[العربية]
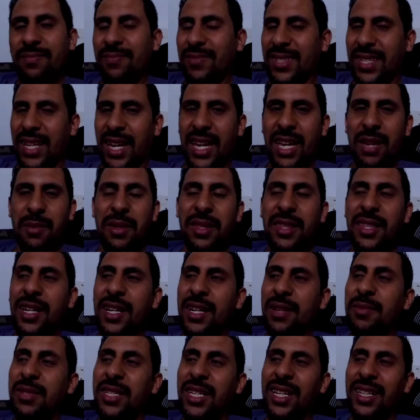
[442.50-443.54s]
صعيبه
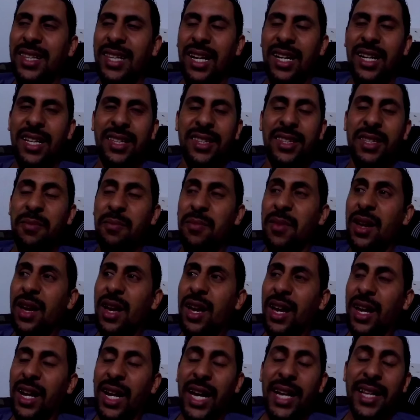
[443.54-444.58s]
الدري مسكين طلع عليها الدم
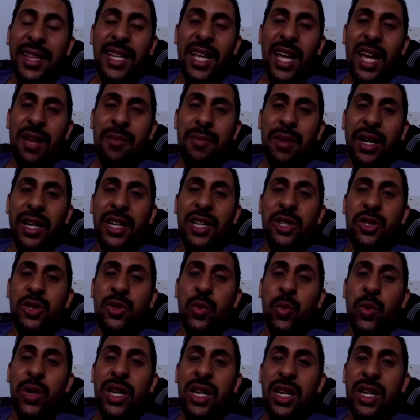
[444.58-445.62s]
لقيت لها اماكن
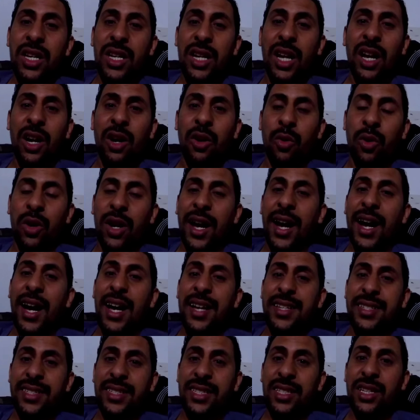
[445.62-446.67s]
زوينه
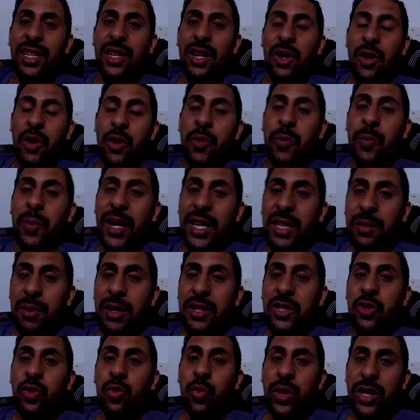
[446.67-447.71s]
ورخاص
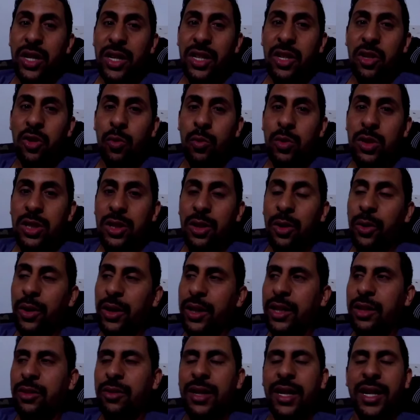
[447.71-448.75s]
وباريطمات زوينين
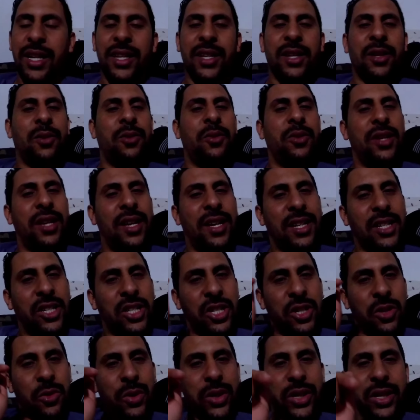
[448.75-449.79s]
ومصلوحين ولكن يا خويا هذا
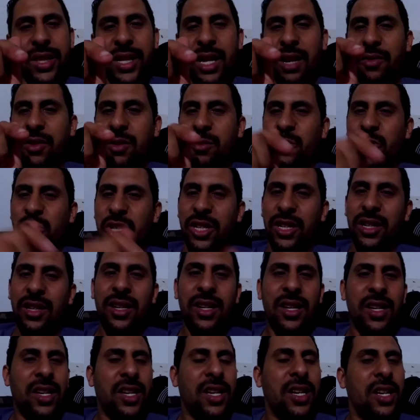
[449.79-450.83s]
الشيء هو اللي تلقى فيه مشكل
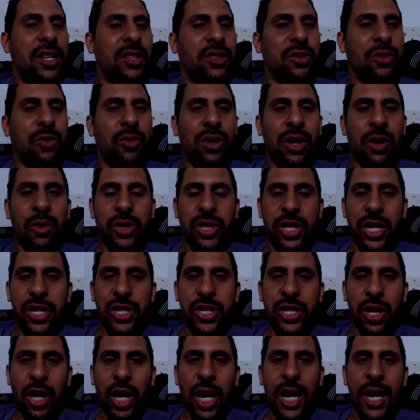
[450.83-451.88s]
تنقول لها واش كاين
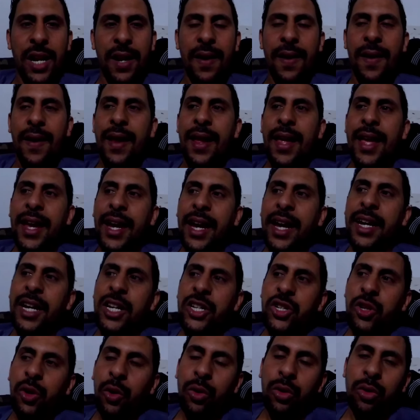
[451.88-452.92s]
شي حل كاينين
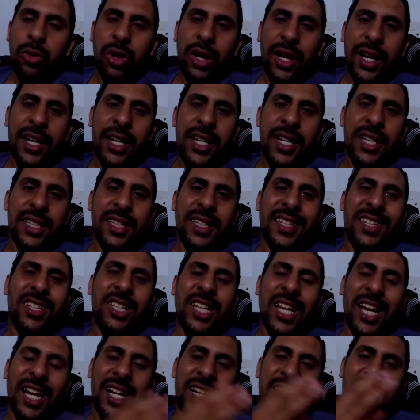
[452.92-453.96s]
شي حلول اخرين هي
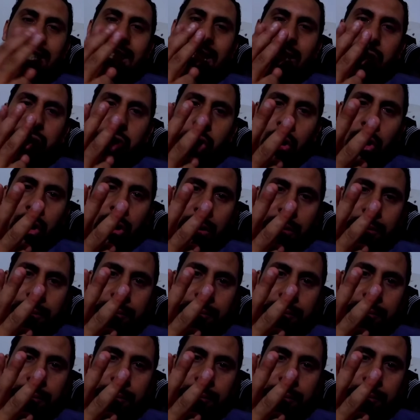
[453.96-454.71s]
تخلص 3 شهور